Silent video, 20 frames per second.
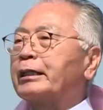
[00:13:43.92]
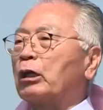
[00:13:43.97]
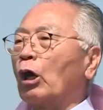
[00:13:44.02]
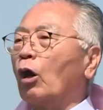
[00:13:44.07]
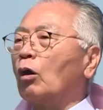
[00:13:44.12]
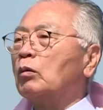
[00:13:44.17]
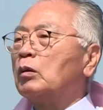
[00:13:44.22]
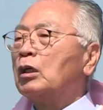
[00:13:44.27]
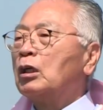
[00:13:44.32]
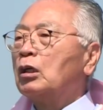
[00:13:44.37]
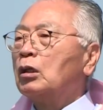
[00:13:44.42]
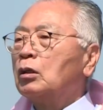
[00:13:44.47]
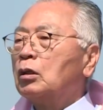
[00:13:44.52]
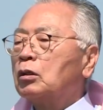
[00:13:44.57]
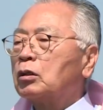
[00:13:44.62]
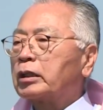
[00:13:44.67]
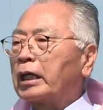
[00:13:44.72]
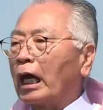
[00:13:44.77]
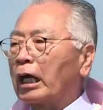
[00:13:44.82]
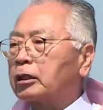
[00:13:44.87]
となり
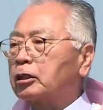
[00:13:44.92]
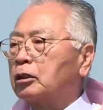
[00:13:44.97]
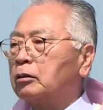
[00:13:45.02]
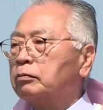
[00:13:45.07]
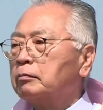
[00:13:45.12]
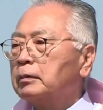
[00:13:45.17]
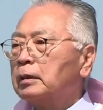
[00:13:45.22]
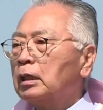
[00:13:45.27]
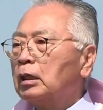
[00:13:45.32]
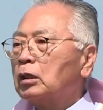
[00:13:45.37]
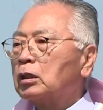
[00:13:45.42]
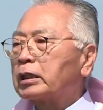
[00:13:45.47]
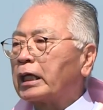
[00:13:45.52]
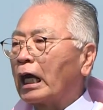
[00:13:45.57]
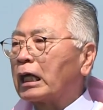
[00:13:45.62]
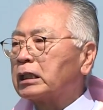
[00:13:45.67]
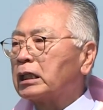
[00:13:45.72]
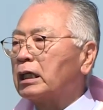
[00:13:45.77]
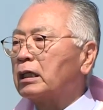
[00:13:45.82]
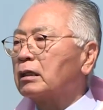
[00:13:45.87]
植樹され
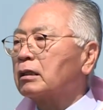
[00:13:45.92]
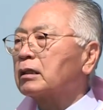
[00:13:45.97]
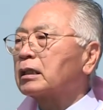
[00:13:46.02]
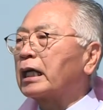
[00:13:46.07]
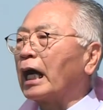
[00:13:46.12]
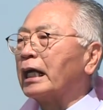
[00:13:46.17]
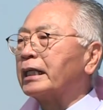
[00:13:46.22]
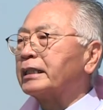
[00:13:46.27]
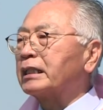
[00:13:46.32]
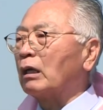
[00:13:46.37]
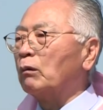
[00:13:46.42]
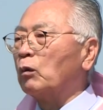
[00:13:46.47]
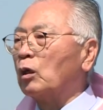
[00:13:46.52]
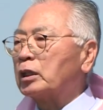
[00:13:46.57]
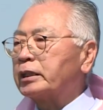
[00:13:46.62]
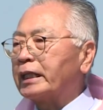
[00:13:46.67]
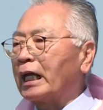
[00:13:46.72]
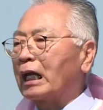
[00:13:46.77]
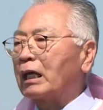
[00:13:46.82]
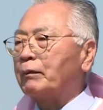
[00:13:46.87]
20年以上
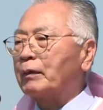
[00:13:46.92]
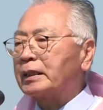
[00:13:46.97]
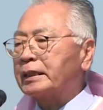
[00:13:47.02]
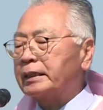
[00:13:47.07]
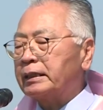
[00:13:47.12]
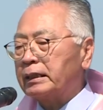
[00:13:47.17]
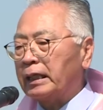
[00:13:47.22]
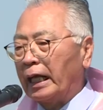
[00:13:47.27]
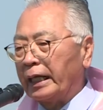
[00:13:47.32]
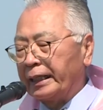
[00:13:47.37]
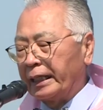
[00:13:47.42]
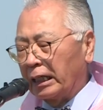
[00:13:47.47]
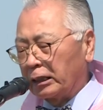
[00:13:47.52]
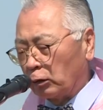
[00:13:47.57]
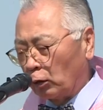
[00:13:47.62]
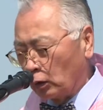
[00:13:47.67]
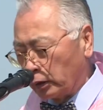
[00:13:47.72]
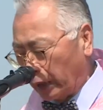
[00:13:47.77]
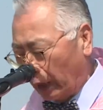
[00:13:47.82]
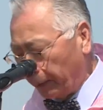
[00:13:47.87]
にわたり維
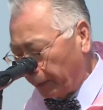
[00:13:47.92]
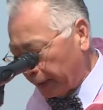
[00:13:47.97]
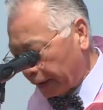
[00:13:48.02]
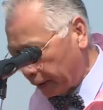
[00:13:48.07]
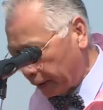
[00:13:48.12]
持管